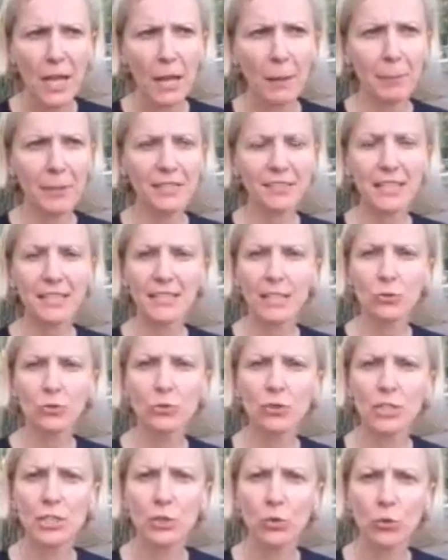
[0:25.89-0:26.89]
presente a
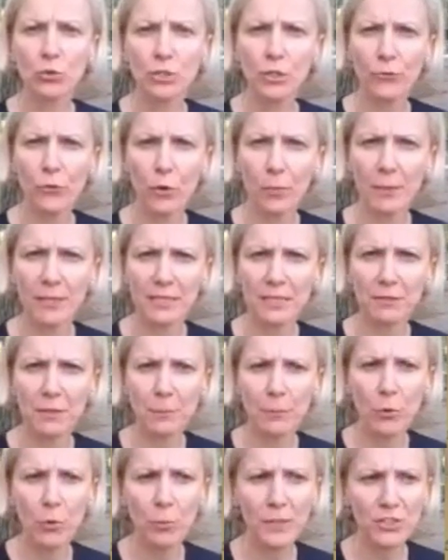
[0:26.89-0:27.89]
tutti gli incontri formativi
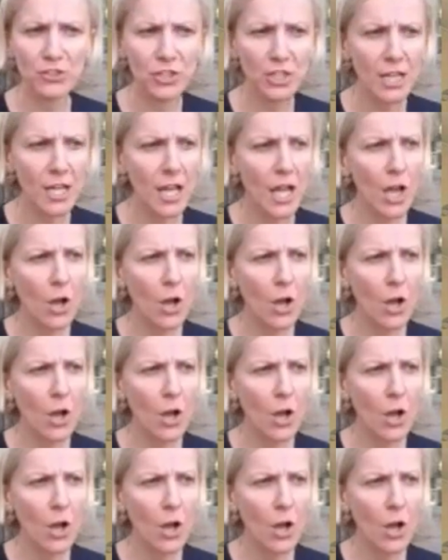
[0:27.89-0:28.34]
pubblici.